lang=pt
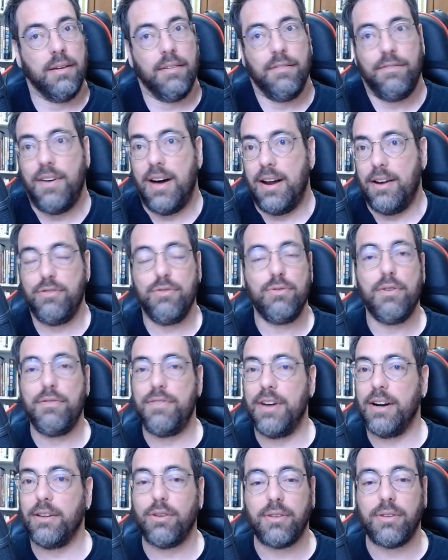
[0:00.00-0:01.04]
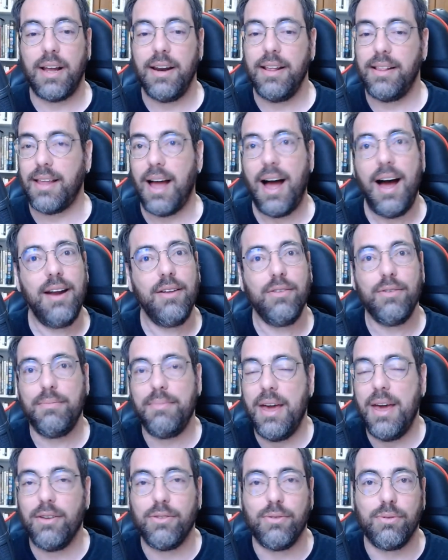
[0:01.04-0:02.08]
fala de um governo totalitário no
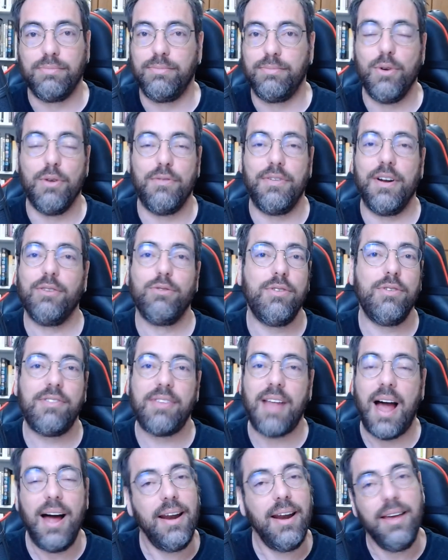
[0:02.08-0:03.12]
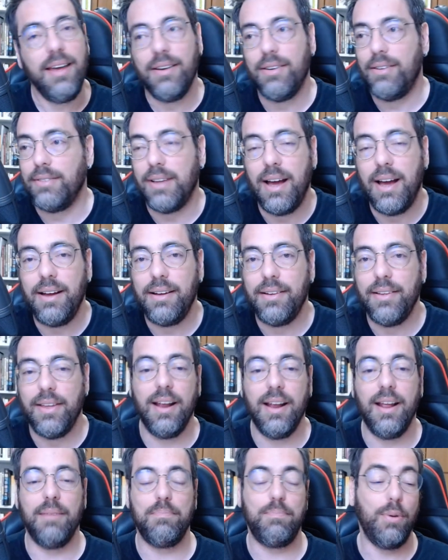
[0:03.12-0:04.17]
meio do governo do Stalin, né?
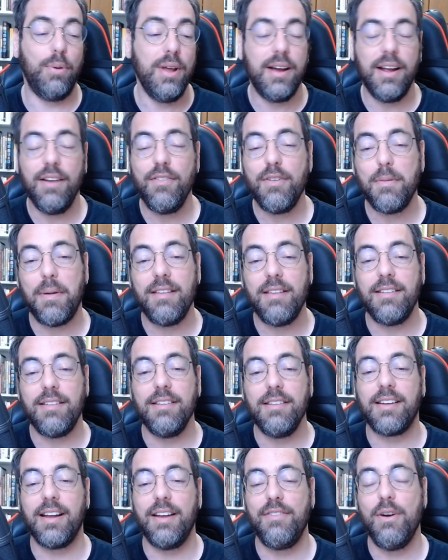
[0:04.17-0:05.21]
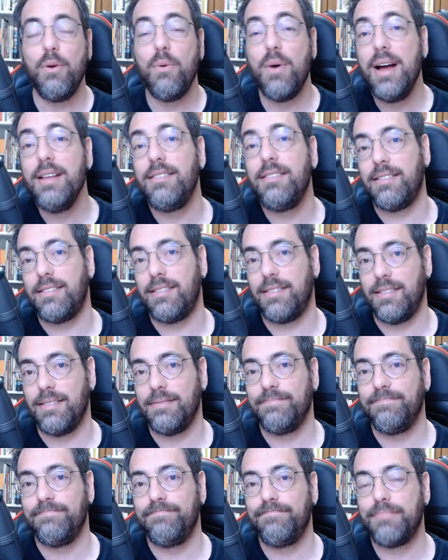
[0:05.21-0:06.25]
E, por incrível que pareça, ele escreveu antes,
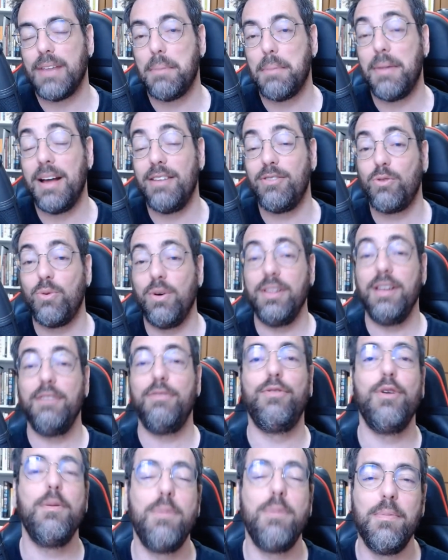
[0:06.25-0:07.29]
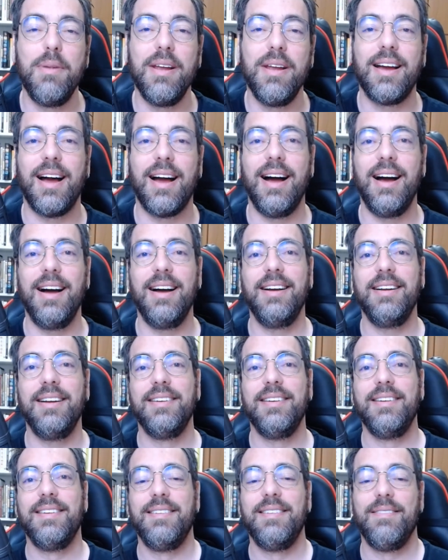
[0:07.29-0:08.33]
mas quando ele foi publicar
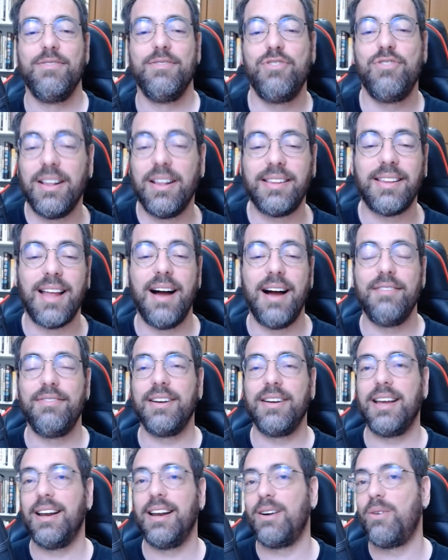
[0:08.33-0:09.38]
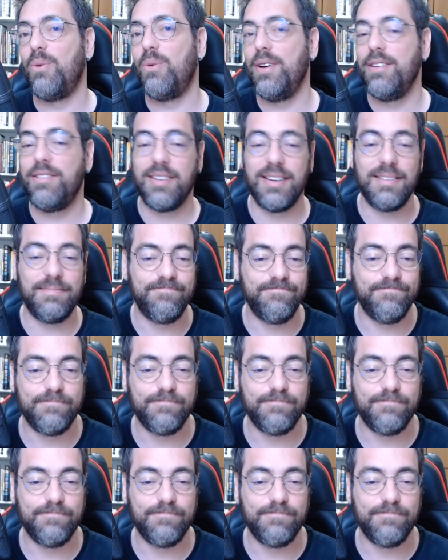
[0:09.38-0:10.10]
já tava aquela coisa